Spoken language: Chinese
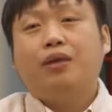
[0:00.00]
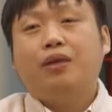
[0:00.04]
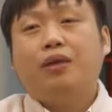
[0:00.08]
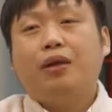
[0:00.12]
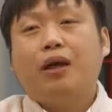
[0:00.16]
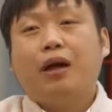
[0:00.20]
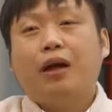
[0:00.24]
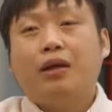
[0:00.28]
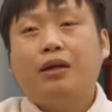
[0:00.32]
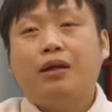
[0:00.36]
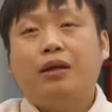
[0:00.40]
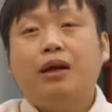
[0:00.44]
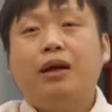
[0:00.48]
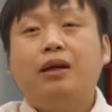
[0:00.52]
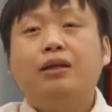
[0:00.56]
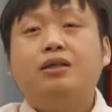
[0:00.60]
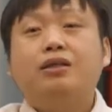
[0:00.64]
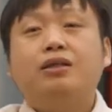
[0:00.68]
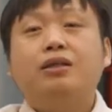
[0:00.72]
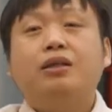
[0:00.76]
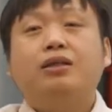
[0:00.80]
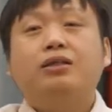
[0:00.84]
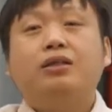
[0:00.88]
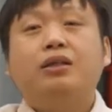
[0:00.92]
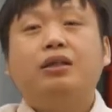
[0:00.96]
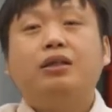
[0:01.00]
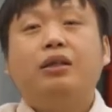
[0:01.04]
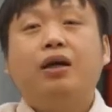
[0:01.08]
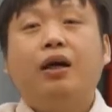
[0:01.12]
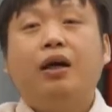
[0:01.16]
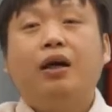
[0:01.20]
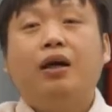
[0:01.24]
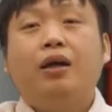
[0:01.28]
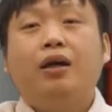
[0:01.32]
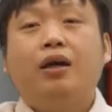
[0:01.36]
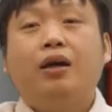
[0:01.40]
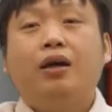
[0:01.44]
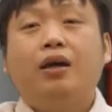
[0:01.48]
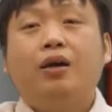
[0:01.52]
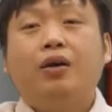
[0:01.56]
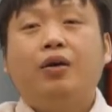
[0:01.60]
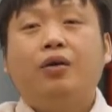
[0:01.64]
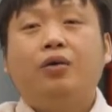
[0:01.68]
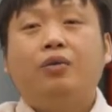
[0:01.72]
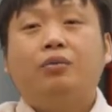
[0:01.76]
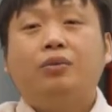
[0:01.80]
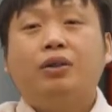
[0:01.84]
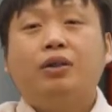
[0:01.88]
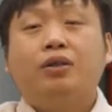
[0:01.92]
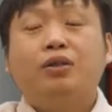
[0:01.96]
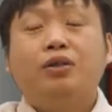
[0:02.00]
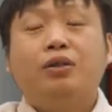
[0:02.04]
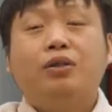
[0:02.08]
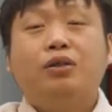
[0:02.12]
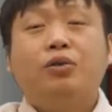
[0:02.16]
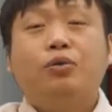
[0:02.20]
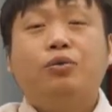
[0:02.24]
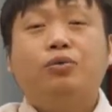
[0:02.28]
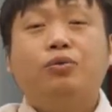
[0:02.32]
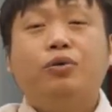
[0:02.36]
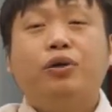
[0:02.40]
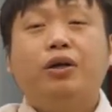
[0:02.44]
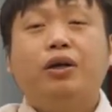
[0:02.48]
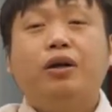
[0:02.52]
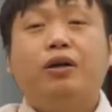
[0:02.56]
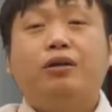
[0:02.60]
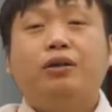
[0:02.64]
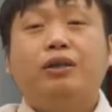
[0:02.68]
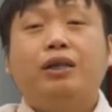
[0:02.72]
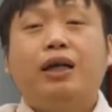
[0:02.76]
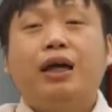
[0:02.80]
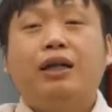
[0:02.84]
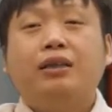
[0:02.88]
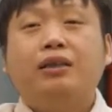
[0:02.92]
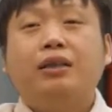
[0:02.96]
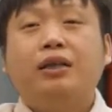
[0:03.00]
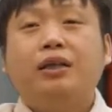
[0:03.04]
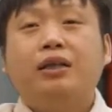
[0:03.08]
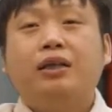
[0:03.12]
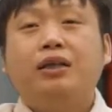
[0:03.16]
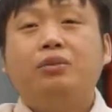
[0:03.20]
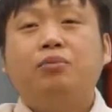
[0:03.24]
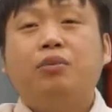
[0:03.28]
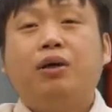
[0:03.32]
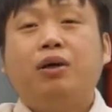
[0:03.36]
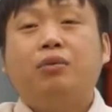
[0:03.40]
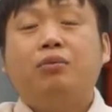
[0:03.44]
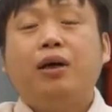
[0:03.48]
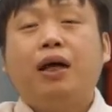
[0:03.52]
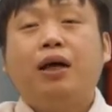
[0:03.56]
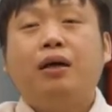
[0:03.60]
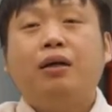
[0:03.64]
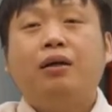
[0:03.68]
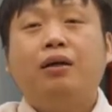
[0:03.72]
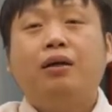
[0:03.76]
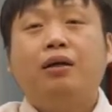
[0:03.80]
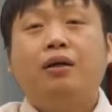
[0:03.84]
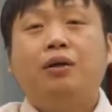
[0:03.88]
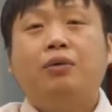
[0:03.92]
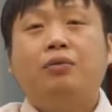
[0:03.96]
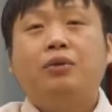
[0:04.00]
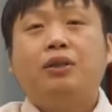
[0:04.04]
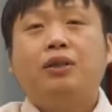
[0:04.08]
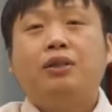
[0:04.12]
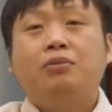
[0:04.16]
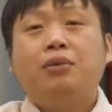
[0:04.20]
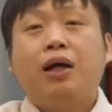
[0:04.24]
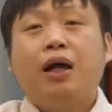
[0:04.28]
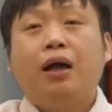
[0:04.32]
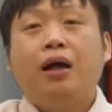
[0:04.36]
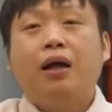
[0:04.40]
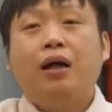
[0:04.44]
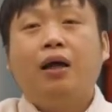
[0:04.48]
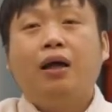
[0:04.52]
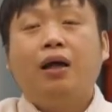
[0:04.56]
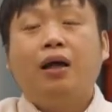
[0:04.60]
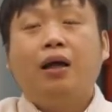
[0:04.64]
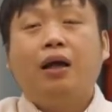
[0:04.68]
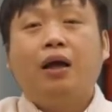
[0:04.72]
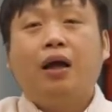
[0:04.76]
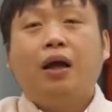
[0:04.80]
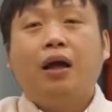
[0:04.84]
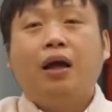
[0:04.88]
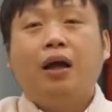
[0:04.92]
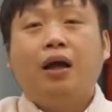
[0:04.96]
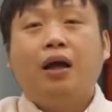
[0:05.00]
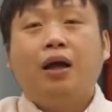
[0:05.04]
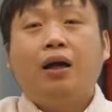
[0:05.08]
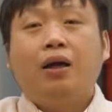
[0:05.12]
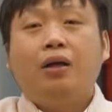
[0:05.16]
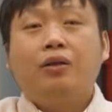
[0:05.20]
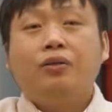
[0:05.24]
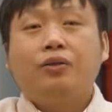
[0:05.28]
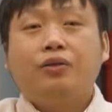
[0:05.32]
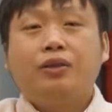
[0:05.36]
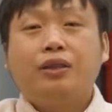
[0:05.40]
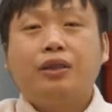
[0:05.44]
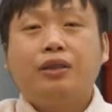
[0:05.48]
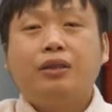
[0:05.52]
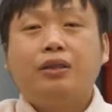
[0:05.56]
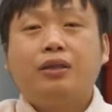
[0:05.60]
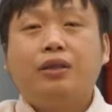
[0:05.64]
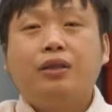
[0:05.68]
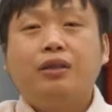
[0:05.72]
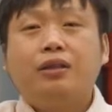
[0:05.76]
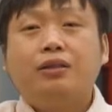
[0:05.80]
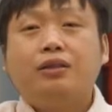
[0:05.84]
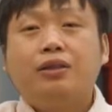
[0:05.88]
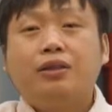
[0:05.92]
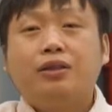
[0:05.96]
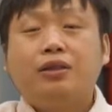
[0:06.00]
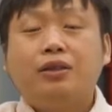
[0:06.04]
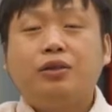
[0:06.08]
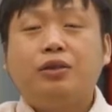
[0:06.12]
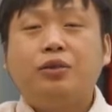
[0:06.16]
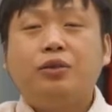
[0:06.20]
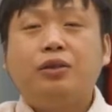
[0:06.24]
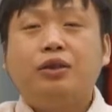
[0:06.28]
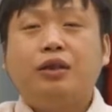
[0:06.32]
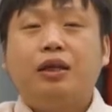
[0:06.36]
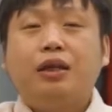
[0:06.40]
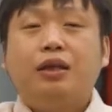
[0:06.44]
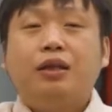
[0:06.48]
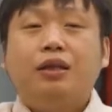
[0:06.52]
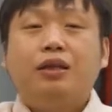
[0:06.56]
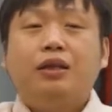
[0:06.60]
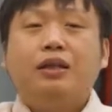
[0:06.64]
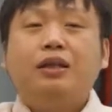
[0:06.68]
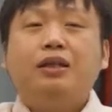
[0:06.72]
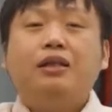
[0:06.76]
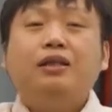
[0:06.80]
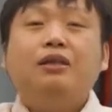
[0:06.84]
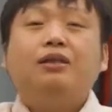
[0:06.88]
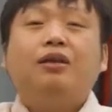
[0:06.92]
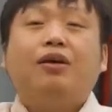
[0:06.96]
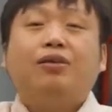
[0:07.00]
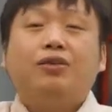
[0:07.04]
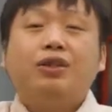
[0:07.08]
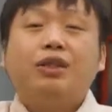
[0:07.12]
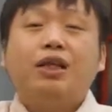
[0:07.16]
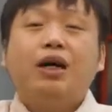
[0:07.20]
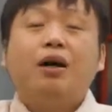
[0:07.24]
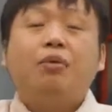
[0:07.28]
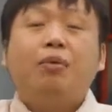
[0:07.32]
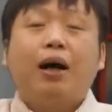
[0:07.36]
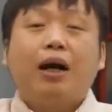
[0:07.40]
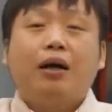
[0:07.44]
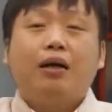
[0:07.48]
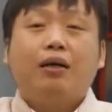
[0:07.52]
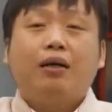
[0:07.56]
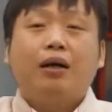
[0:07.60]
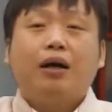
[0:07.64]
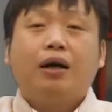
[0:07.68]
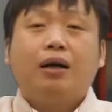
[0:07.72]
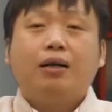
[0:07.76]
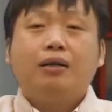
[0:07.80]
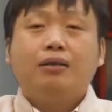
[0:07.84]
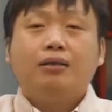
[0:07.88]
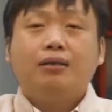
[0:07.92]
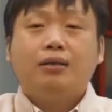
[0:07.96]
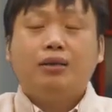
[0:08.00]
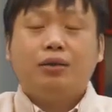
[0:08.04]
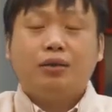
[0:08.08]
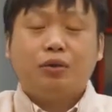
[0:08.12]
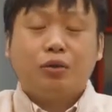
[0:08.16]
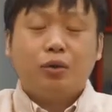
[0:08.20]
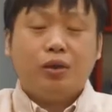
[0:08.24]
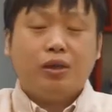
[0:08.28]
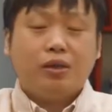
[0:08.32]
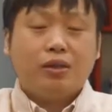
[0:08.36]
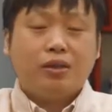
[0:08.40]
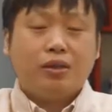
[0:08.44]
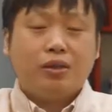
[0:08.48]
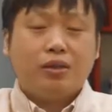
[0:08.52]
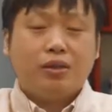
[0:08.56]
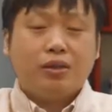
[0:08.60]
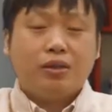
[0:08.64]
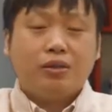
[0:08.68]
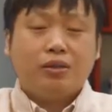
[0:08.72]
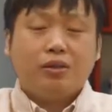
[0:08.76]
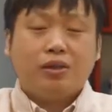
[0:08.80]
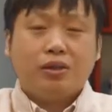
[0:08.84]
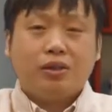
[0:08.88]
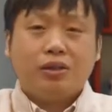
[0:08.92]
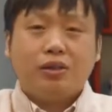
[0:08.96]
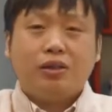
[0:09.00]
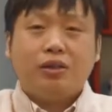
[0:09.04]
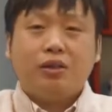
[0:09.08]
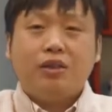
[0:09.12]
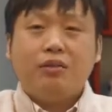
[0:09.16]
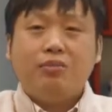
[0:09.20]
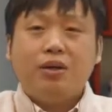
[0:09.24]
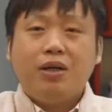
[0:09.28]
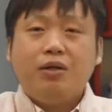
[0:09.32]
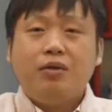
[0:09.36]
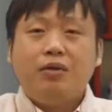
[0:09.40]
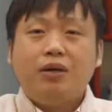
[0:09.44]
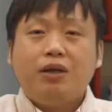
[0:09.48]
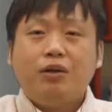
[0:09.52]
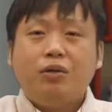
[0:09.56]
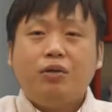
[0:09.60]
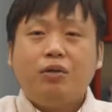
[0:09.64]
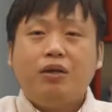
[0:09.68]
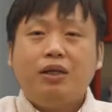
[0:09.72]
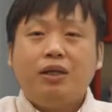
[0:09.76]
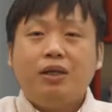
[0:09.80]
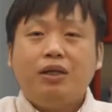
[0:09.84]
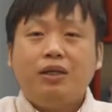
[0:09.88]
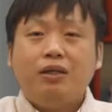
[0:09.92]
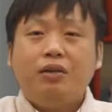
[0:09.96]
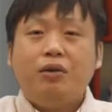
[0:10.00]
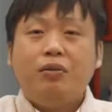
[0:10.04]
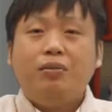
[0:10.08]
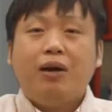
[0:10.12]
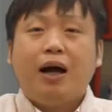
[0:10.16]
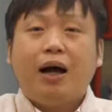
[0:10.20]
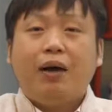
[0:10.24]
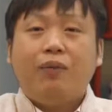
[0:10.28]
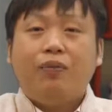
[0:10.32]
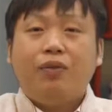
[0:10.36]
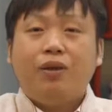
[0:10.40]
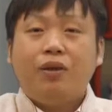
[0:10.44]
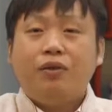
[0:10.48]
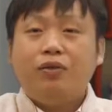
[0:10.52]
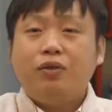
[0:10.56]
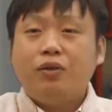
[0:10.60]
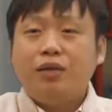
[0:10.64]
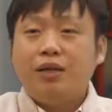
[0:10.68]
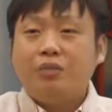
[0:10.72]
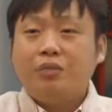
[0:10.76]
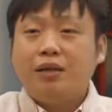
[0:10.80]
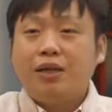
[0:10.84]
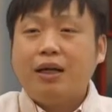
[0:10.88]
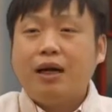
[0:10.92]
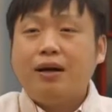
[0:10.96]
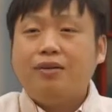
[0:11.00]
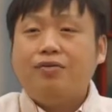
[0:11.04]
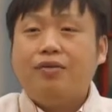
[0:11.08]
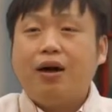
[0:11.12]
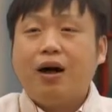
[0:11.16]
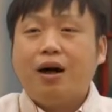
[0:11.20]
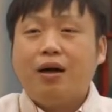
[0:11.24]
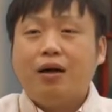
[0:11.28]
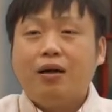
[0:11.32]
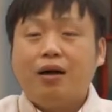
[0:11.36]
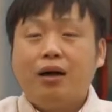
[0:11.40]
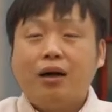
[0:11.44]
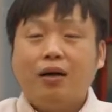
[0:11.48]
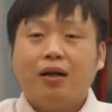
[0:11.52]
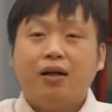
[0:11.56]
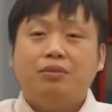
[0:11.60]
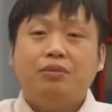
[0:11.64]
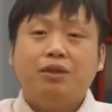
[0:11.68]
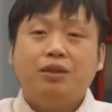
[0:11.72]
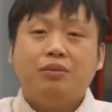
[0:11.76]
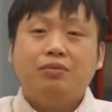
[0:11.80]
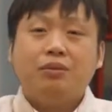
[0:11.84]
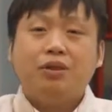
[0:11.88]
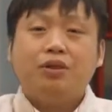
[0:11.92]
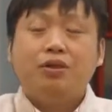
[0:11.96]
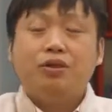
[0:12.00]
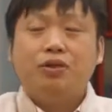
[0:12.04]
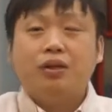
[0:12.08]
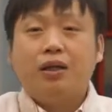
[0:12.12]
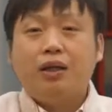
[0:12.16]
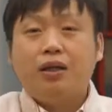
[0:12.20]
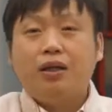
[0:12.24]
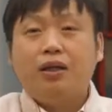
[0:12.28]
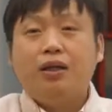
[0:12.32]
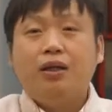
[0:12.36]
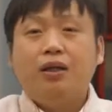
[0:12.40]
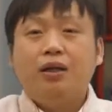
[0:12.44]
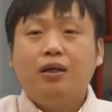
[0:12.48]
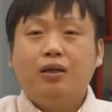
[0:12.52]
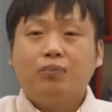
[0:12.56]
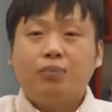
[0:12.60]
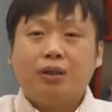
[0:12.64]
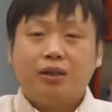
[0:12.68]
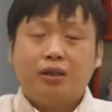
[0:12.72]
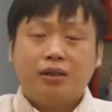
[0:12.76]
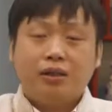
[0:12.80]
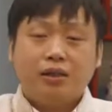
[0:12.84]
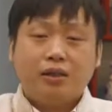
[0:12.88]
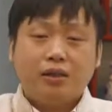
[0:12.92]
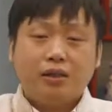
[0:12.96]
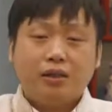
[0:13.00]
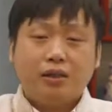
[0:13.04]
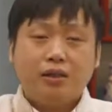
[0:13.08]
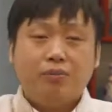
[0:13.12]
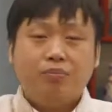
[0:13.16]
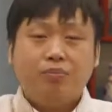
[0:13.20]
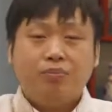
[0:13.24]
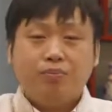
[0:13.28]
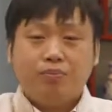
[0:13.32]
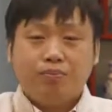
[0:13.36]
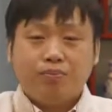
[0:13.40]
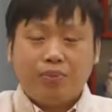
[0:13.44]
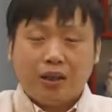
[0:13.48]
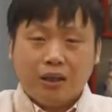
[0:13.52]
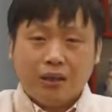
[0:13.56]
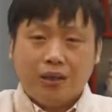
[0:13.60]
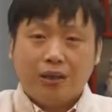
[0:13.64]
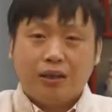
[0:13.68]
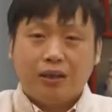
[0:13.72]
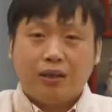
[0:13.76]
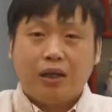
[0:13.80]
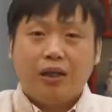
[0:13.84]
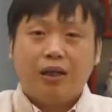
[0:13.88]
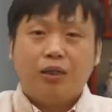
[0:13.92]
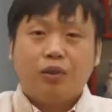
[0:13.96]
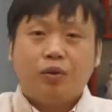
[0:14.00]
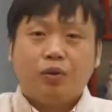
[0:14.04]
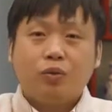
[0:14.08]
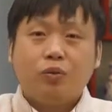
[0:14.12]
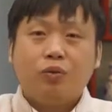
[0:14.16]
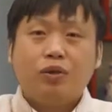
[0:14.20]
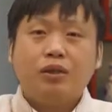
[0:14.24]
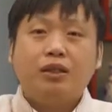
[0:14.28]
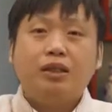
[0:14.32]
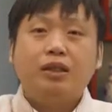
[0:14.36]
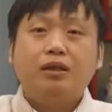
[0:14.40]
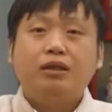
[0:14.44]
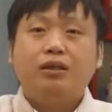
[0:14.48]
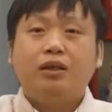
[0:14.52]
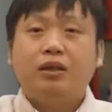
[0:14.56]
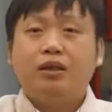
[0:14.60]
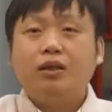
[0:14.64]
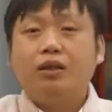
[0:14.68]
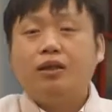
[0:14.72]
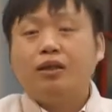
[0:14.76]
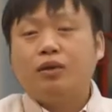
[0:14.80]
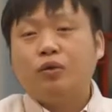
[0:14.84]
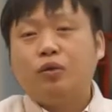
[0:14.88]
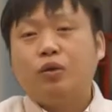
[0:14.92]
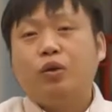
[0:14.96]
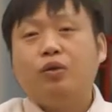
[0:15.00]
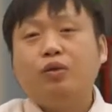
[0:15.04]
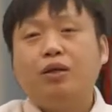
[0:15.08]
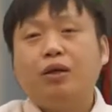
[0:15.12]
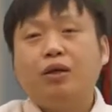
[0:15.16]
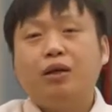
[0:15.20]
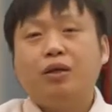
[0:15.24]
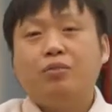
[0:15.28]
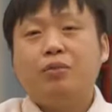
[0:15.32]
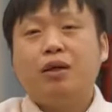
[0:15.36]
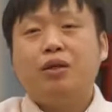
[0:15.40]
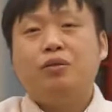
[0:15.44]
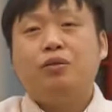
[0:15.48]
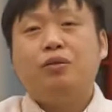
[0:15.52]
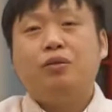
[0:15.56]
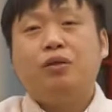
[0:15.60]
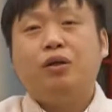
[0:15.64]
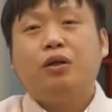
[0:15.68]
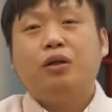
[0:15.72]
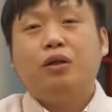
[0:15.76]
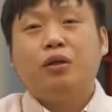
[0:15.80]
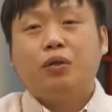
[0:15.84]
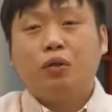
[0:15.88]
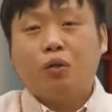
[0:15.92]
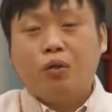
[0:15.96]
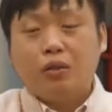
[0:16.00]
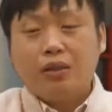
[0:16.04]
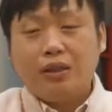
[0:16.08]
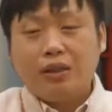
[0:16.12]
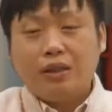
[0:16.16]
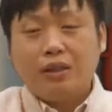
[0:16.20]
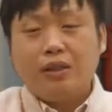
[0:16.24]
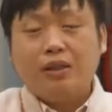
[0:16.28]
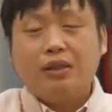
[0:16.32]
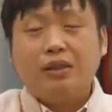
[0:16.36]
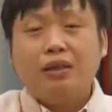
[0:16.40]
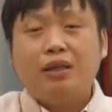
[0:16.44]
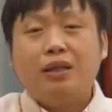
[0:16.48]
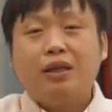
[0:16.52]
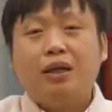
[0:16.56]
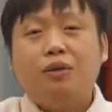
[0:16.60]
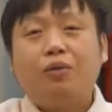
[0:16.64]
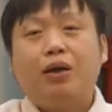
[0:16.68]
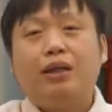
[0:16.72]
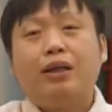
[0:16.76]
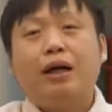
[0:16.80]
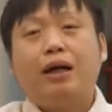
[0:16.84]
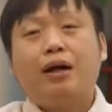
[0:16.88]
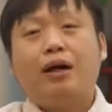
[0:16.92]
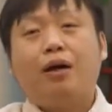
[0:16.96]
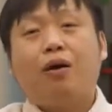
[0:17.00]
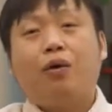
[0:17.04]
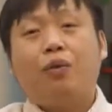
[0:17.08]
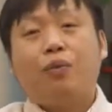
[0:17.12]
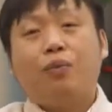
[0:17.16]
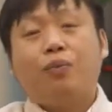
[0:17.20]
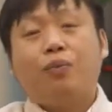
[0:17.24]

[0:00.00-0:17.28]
啊，你看，一直到今天，我们这个公务员考试还是很热门嘛？为什么啊？就是这个，这是就是利益导向嘛，啊，这个圈子，这个池子里面有很多利益，对吧？对你们开放，哎，那么你们就可以凭着自己的本事，通过竞争冲到里面去，夺得自己的那块蛋糕。